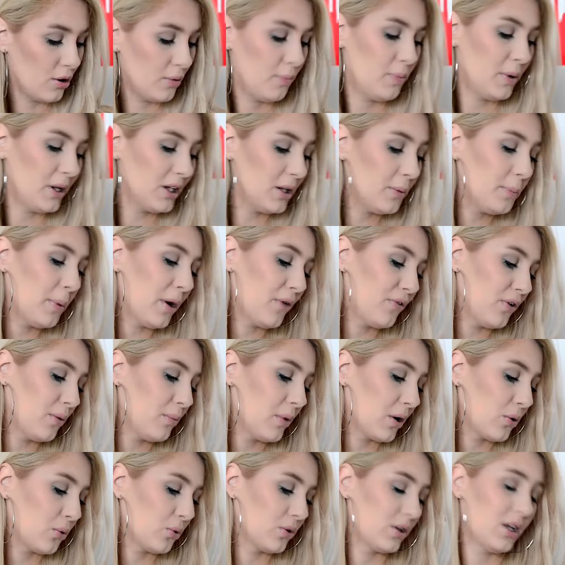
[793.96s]
Planète Parfum
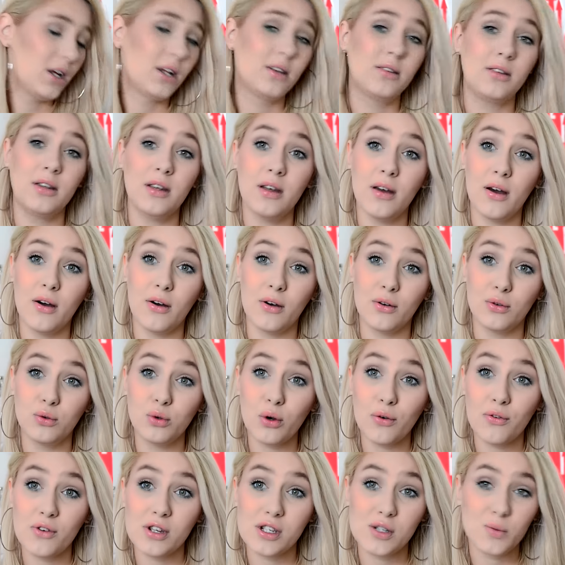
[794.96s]
m'a contacté
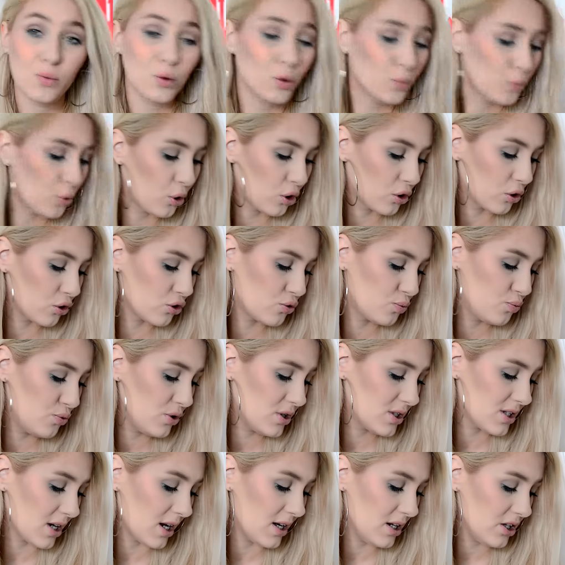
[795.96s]
sur Facebook pour que je
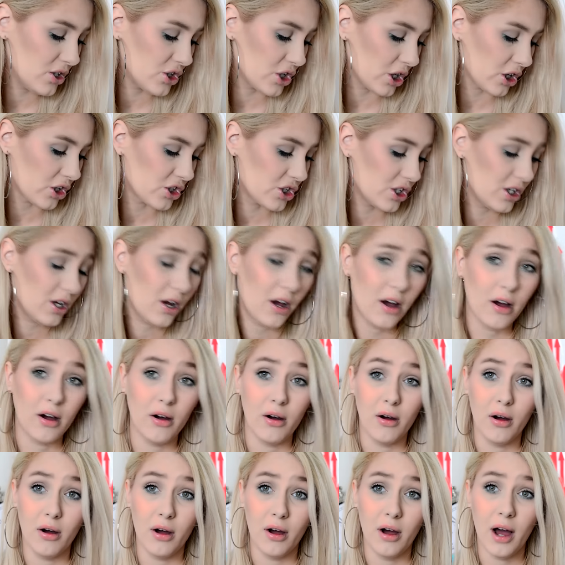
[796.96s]
puisse aller chercher
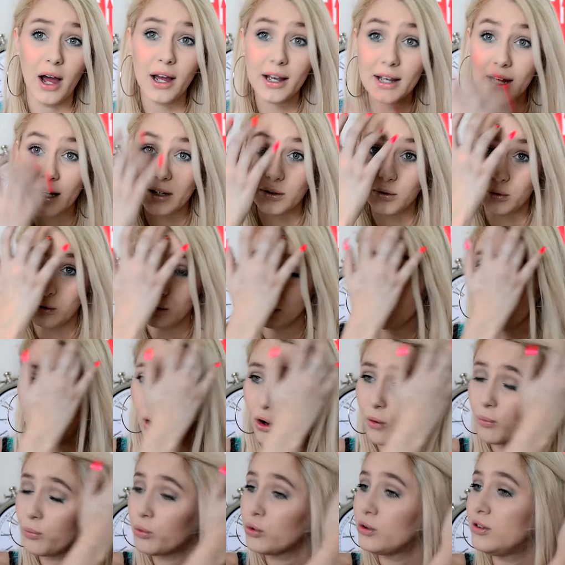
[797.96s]
un cadeau
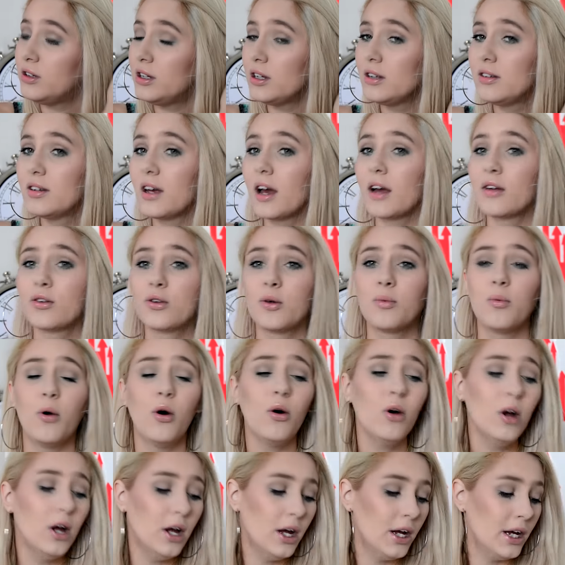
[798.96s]
en boutique
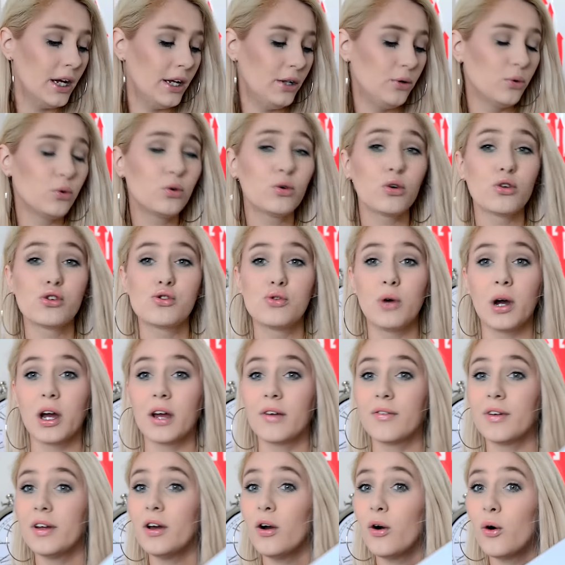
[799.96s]
directement. Et donc quand je suis
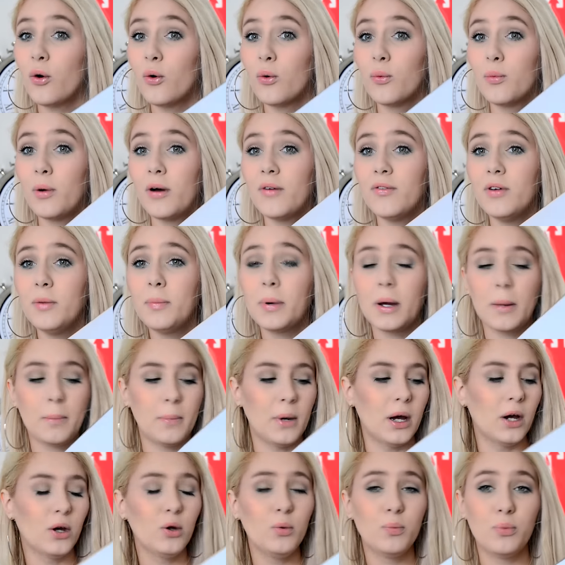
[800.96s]
arrivée, on m'avait
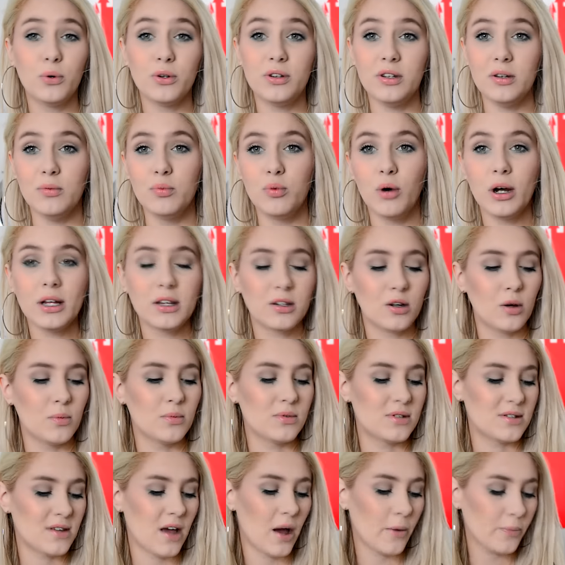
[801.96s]
préparé une petite boîte
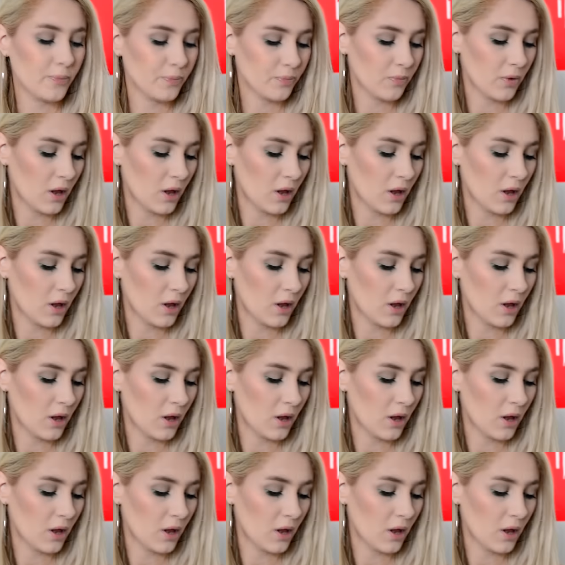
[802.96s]
comme ça